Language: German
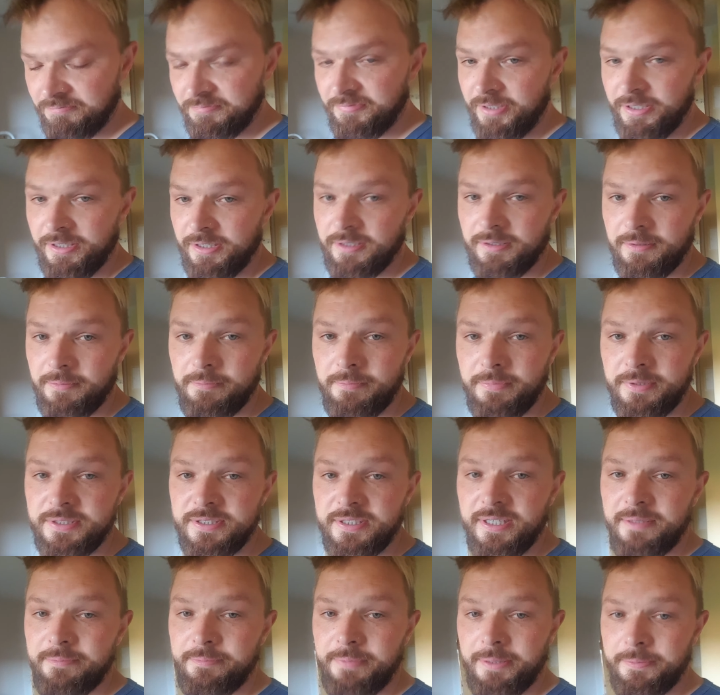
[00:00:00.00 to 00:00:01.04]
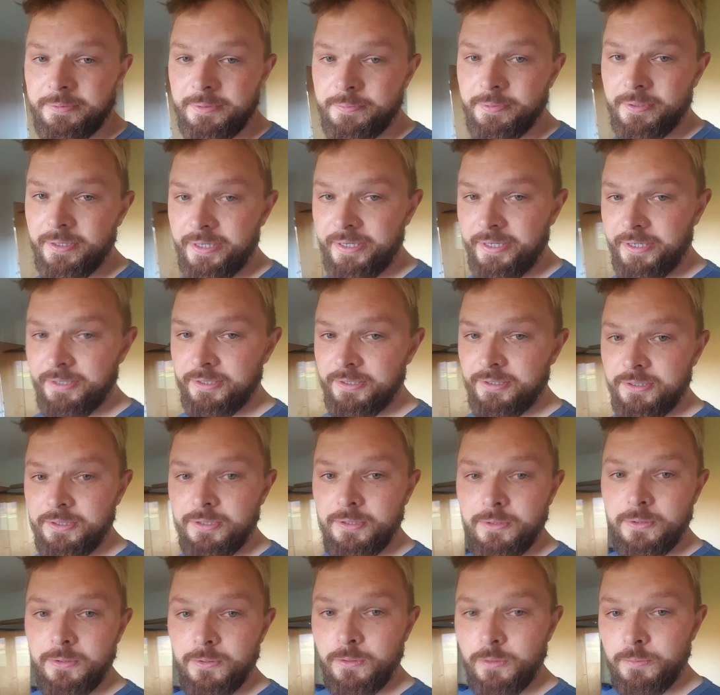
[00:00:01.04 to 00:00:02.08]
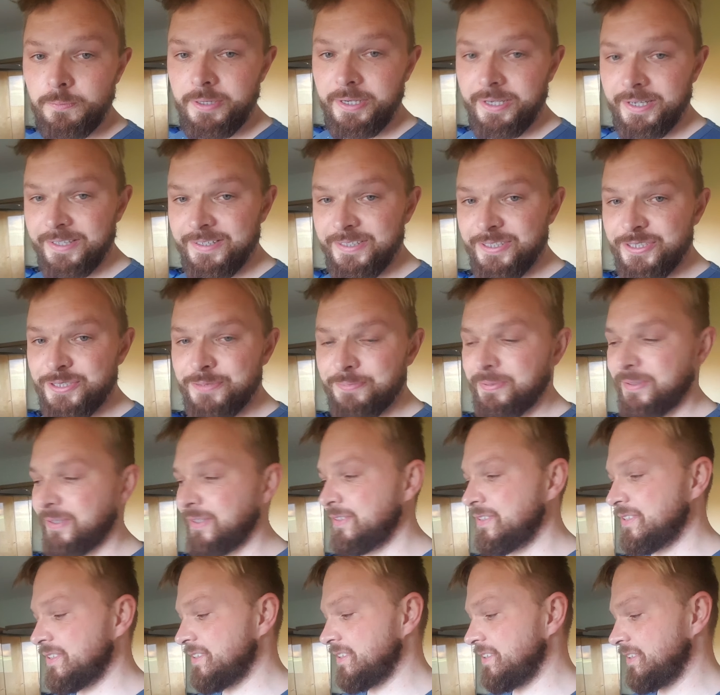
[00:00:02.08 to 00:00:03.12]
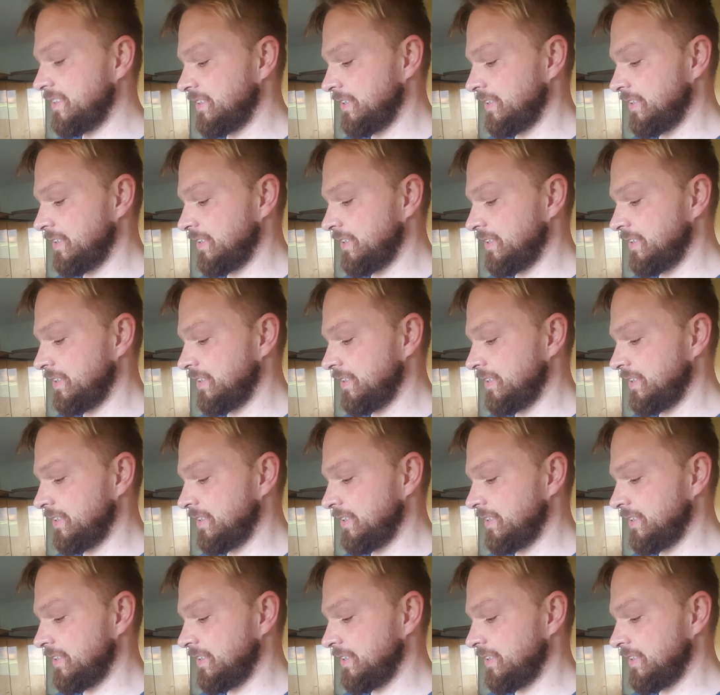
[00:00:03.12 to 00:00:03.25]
ja, mit seinem Babybrei umhergespritzt.